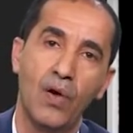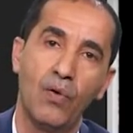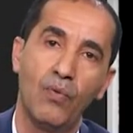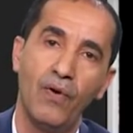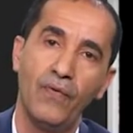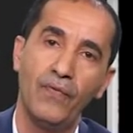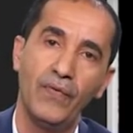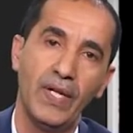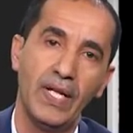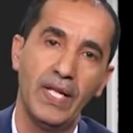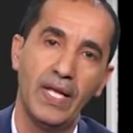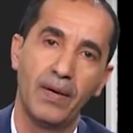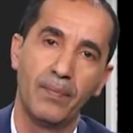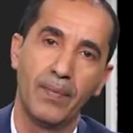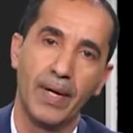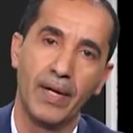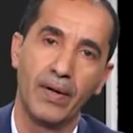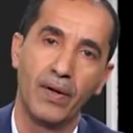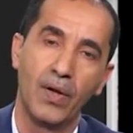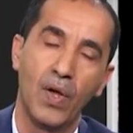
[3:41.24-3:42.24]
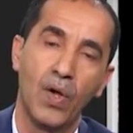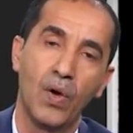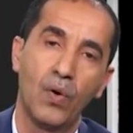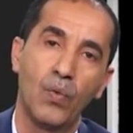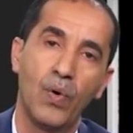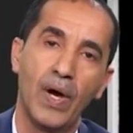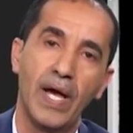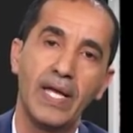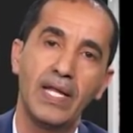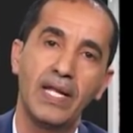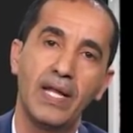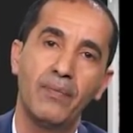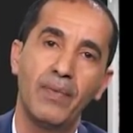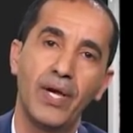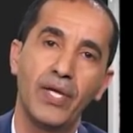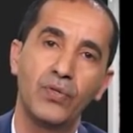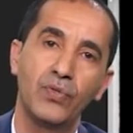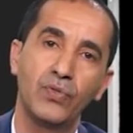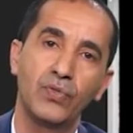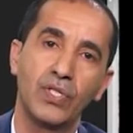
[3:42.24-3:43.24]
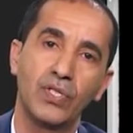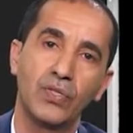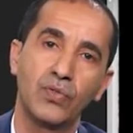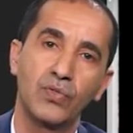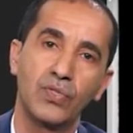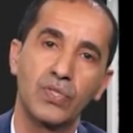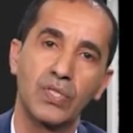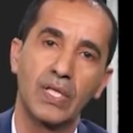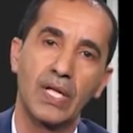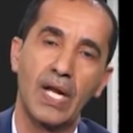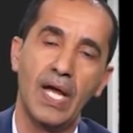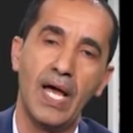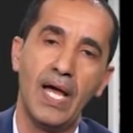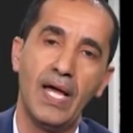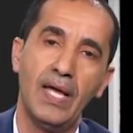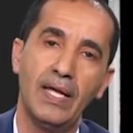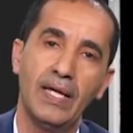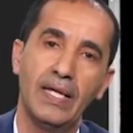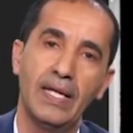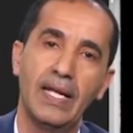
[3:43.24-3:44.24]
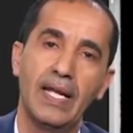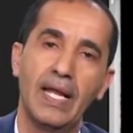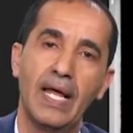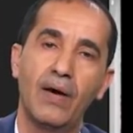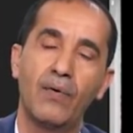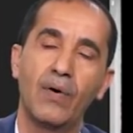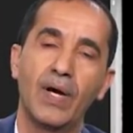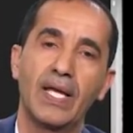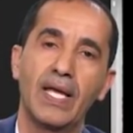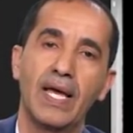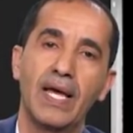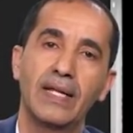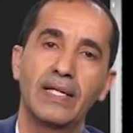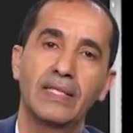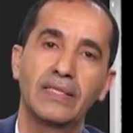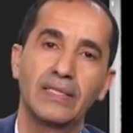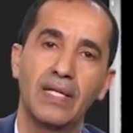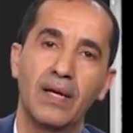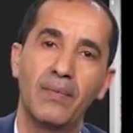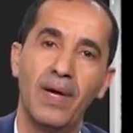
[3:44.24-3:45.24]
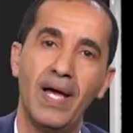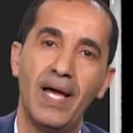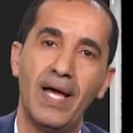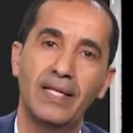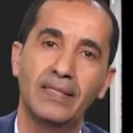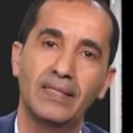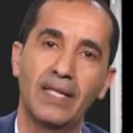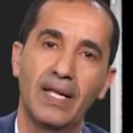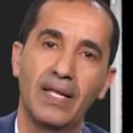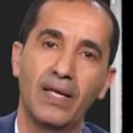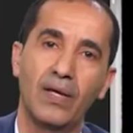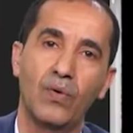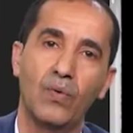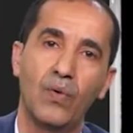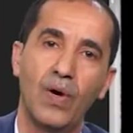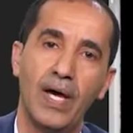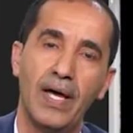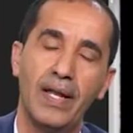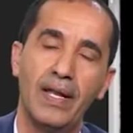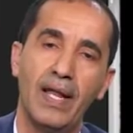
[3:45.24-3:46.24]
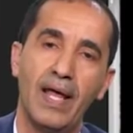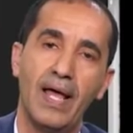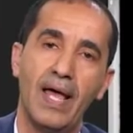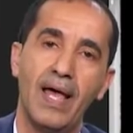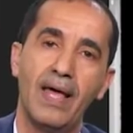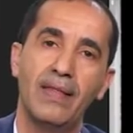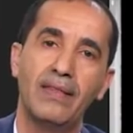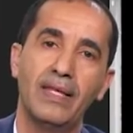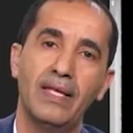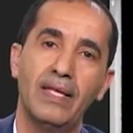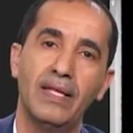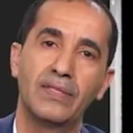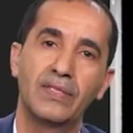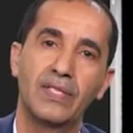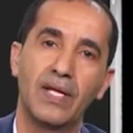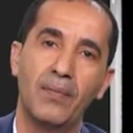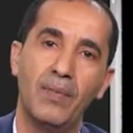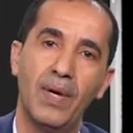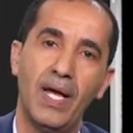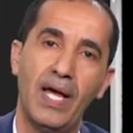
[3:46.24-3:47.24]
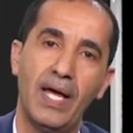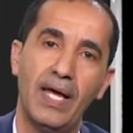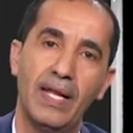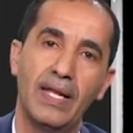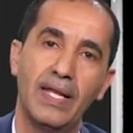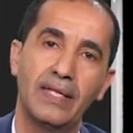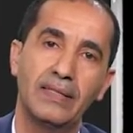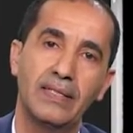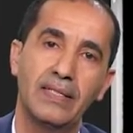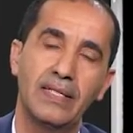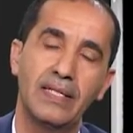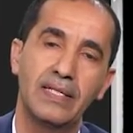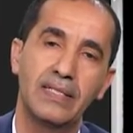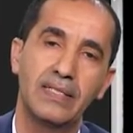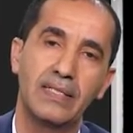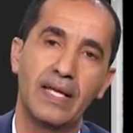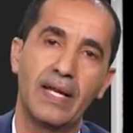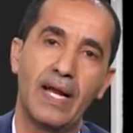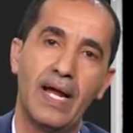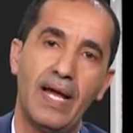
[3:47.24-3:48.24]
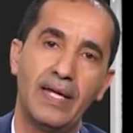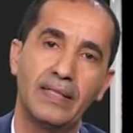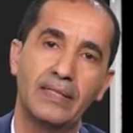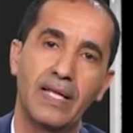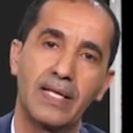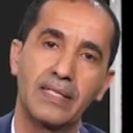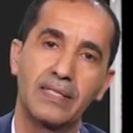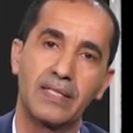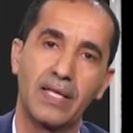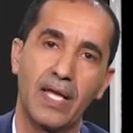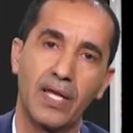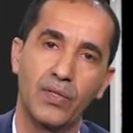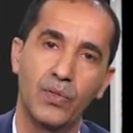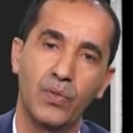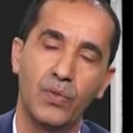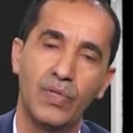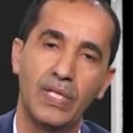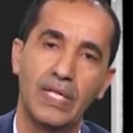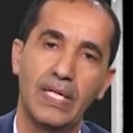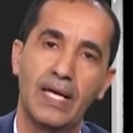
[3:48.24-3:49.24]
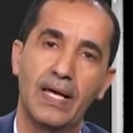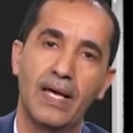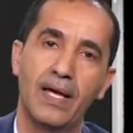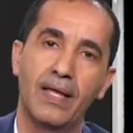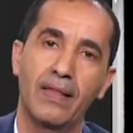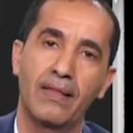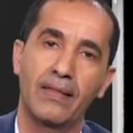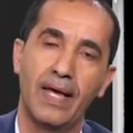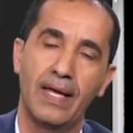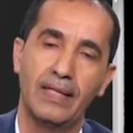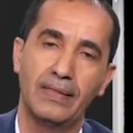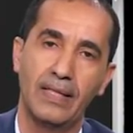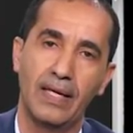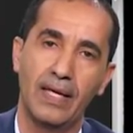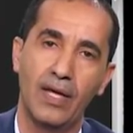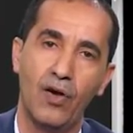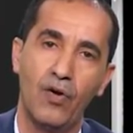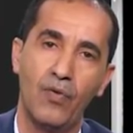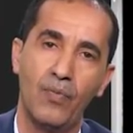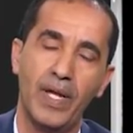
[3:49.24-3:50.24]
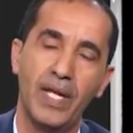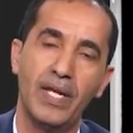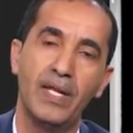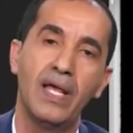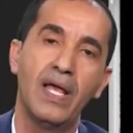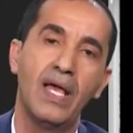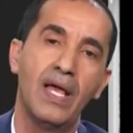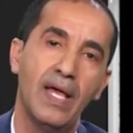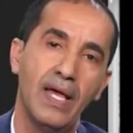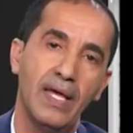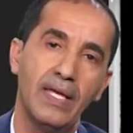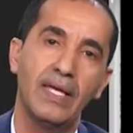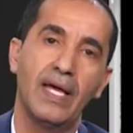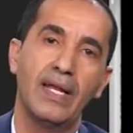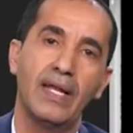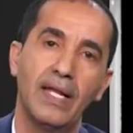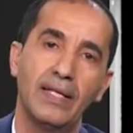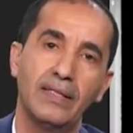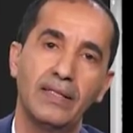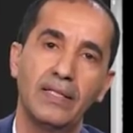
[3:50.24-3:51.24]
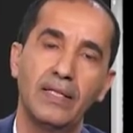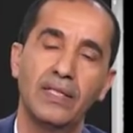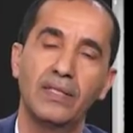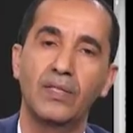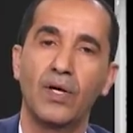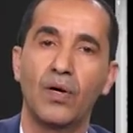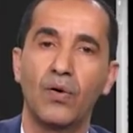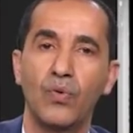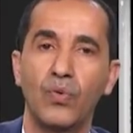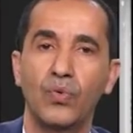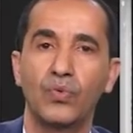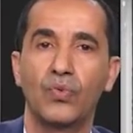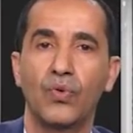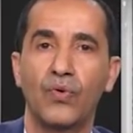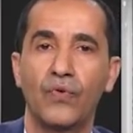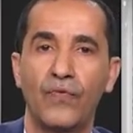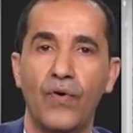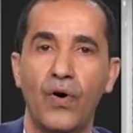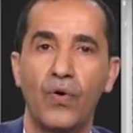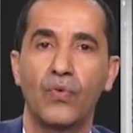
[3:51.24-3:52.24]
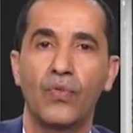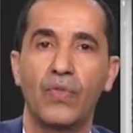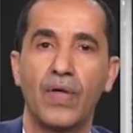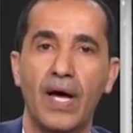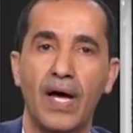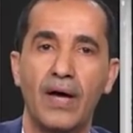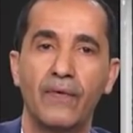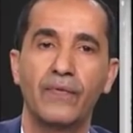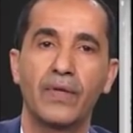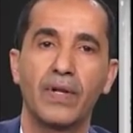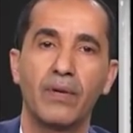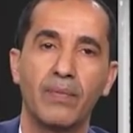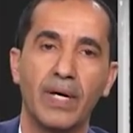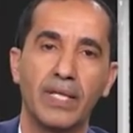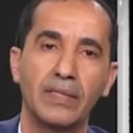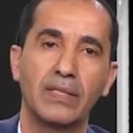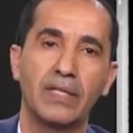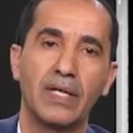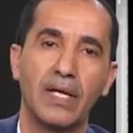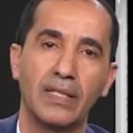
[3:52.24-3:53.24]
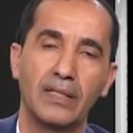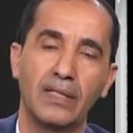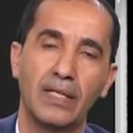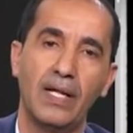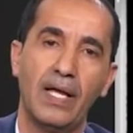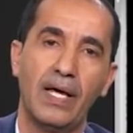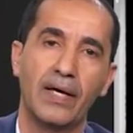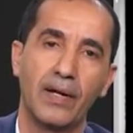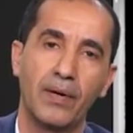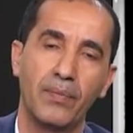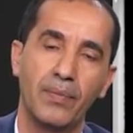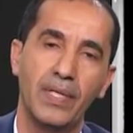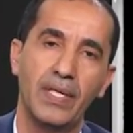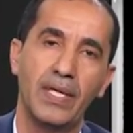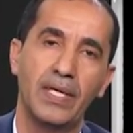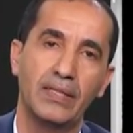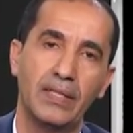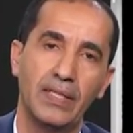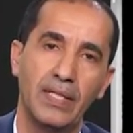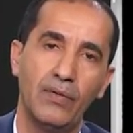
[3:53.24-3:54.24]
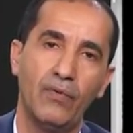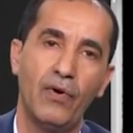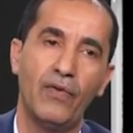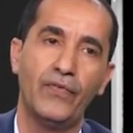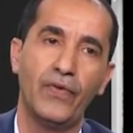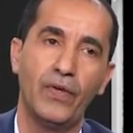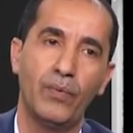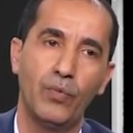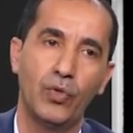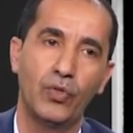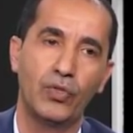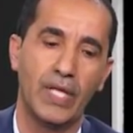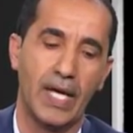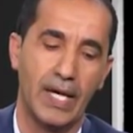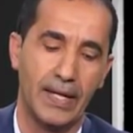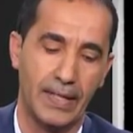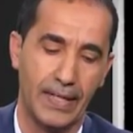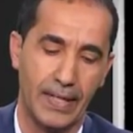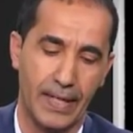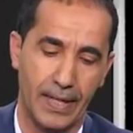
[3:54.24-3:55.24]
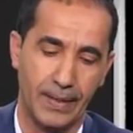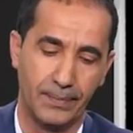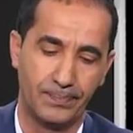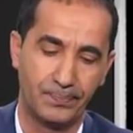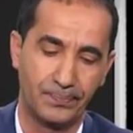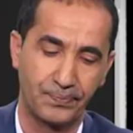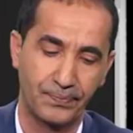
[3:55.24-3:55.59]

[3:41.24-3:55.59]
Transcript: وفي اليمن واينما يوجد الصراع الا وكانت جماعه الاخوان هذه الجماعه التي زرعتها الصهيونيه ذات يوم هي التي تقود الفوضى في المنطقه العربيه وفي بلدانها.